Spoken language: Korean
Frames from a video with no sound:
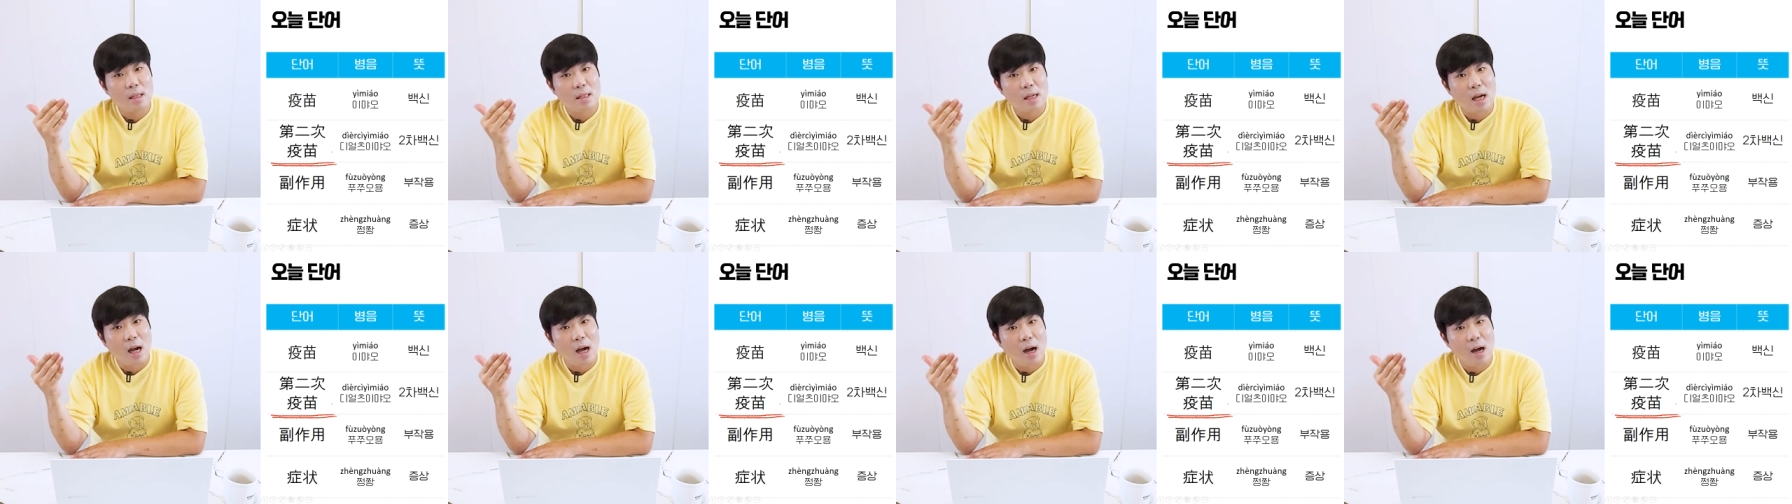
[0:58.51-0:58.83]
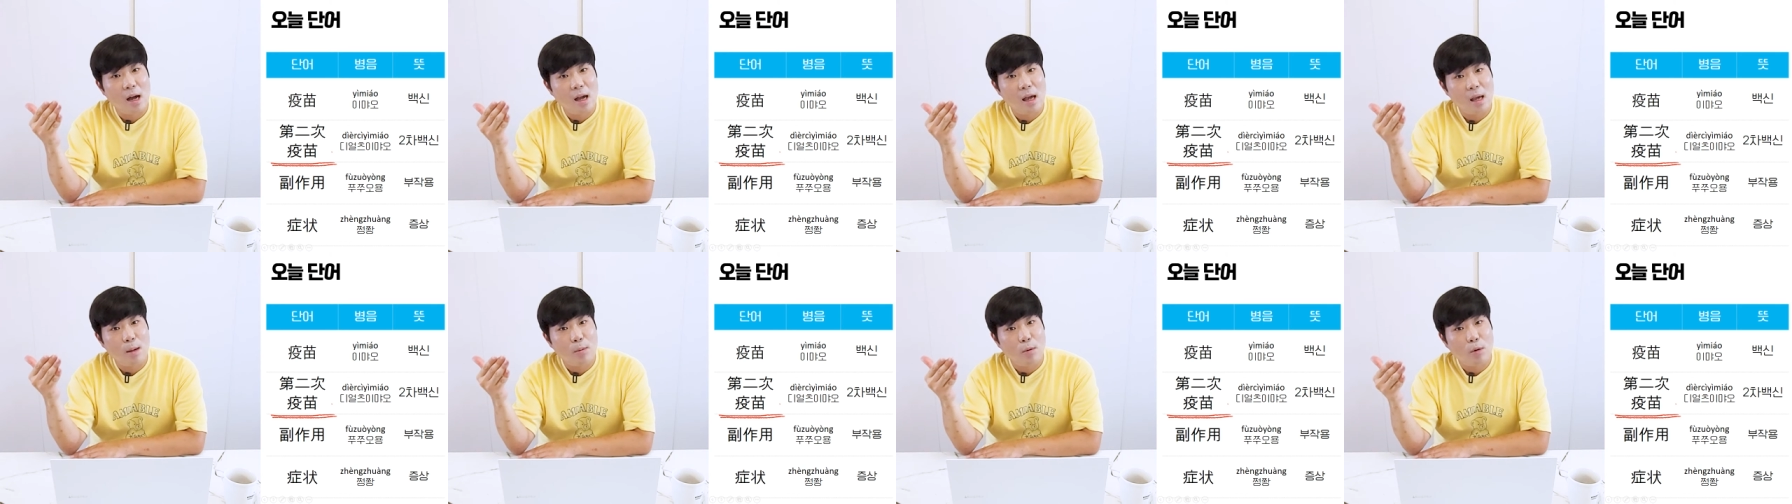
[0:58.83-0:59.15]

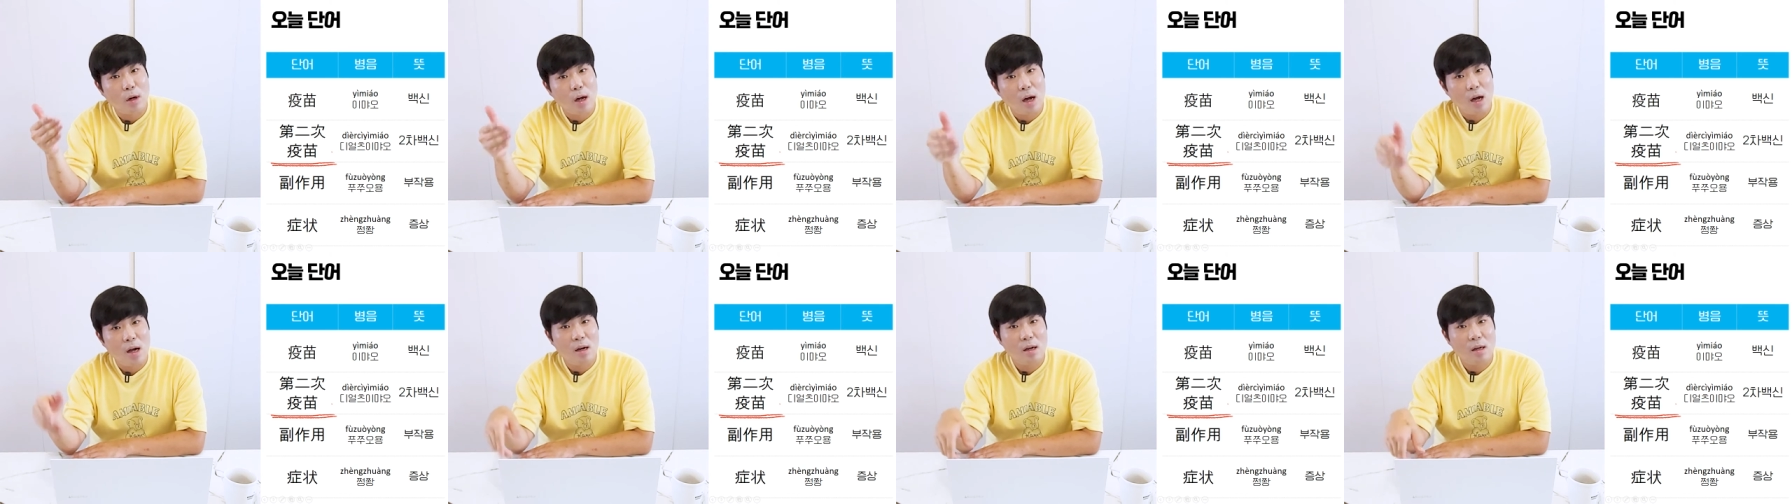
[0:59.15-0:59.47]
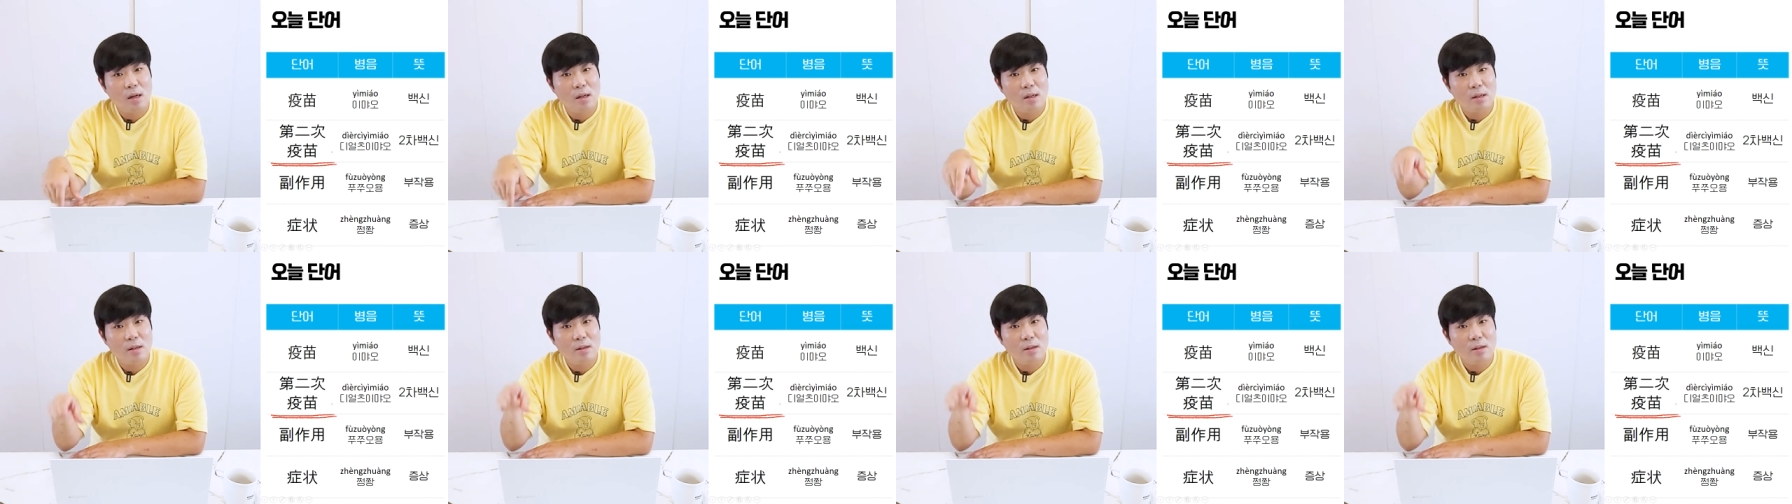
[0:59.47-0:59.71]
자 해볼까?